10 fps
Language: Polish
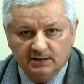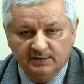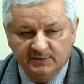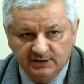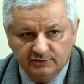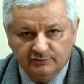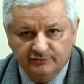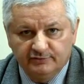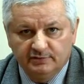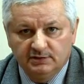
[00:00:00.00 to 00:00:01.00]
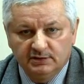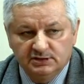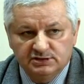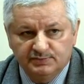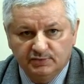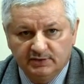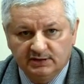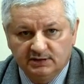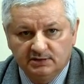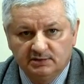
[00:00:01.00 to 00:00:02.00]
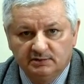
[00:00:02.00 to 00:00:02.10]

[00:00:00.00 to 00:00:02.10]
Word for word: emerytów spółek